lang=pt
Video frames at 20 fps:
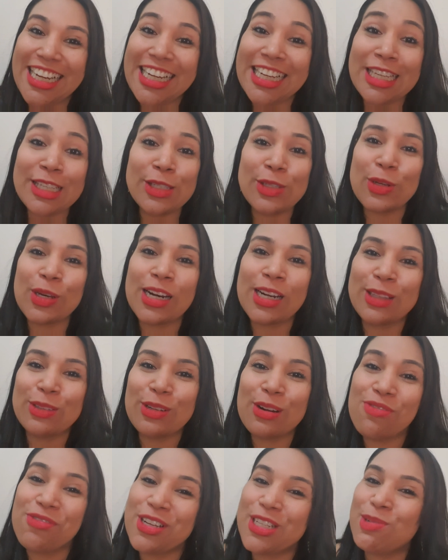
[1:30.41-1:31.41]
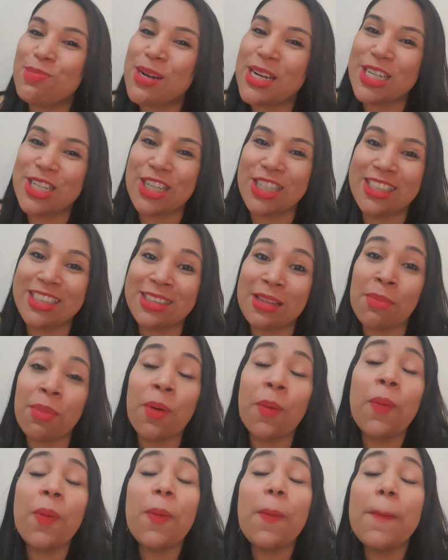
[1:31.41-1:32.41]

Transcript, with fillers: que só a Natura faz pra gente, tá bom?